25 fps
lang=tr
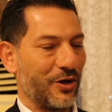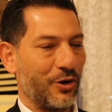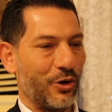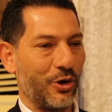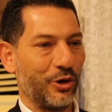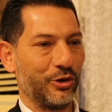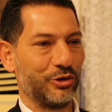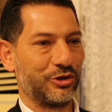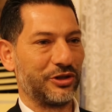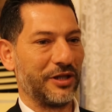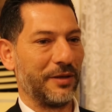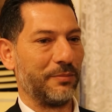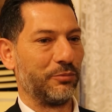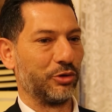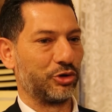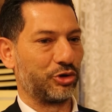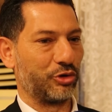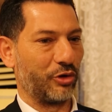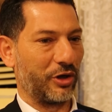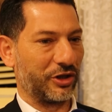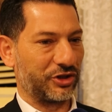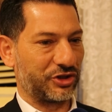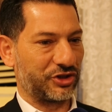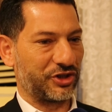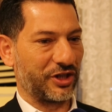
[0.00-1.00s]
O yüzden bu
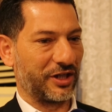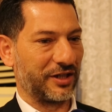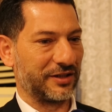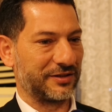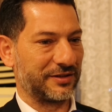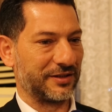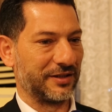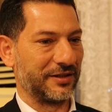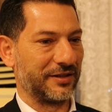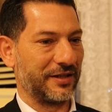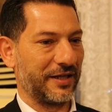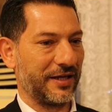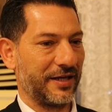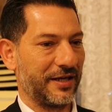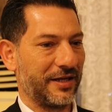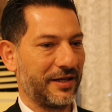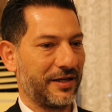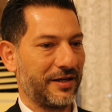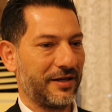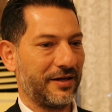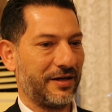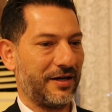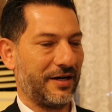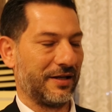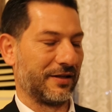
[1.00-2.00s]
süreç içerisinde
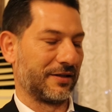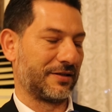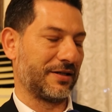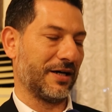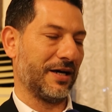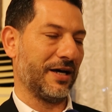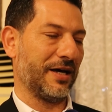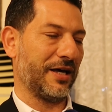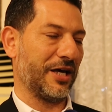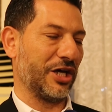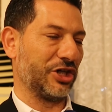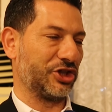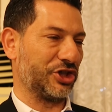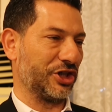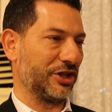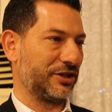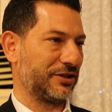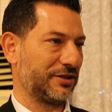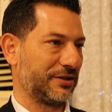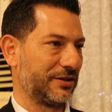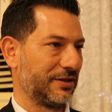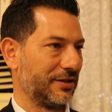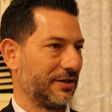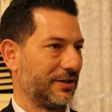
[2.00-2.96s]
halka eşit,